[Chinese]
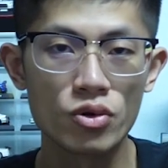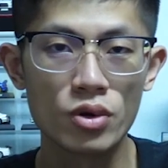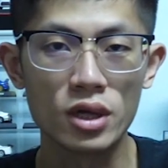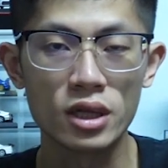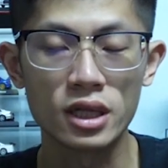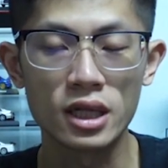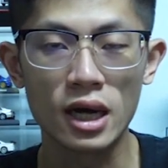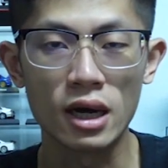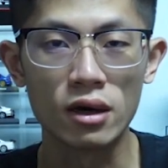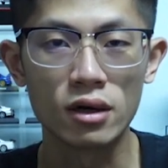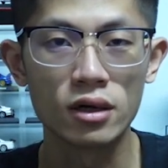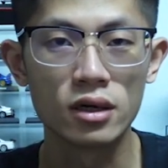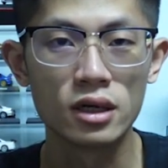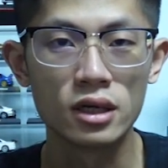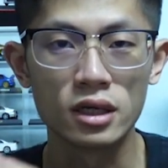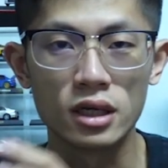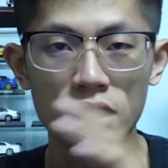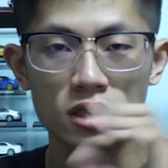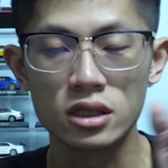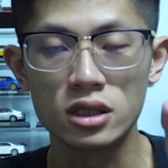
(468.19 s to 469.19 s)
园道，
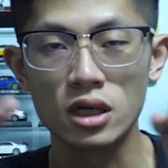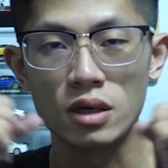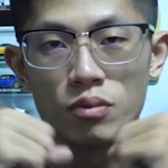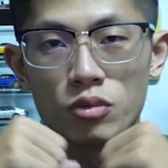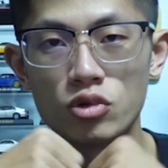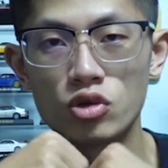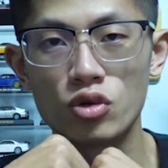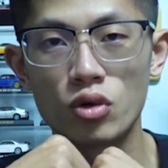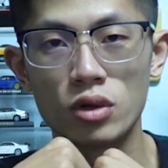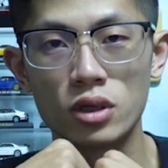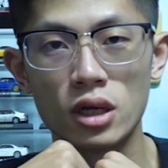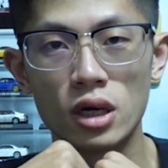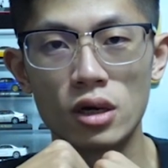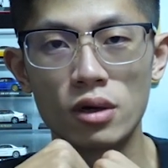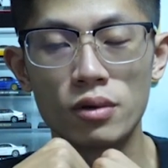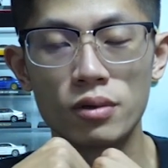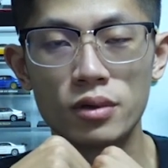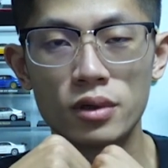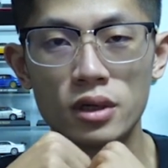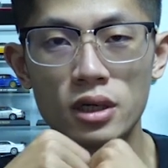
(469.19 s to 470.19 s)
也是挺不错的哦。